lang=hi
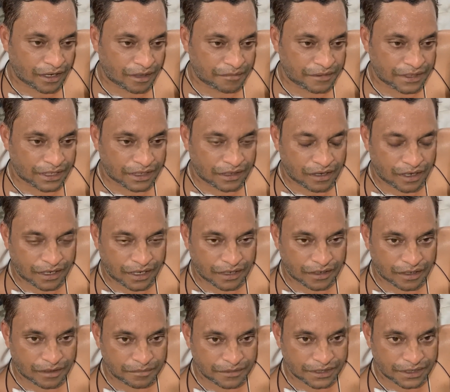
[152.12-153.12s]
का भी है खाने
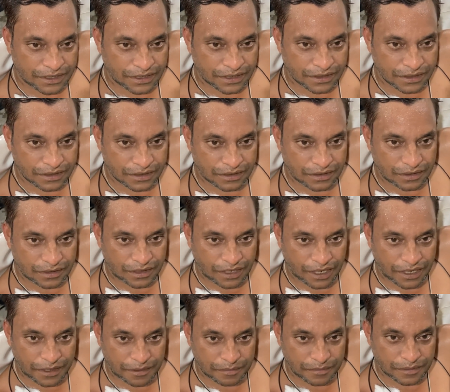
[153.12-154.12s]
का भी
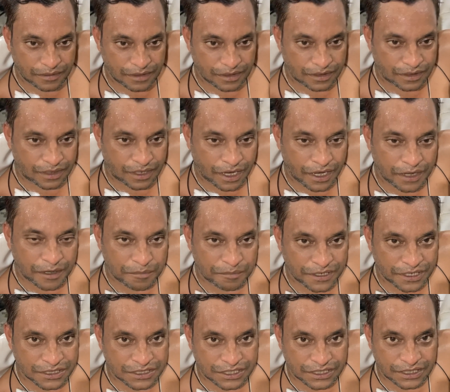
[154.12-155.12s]
है डाइट
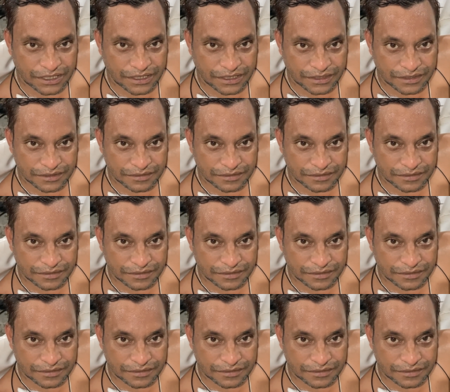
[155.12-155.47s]
भी अच्छी है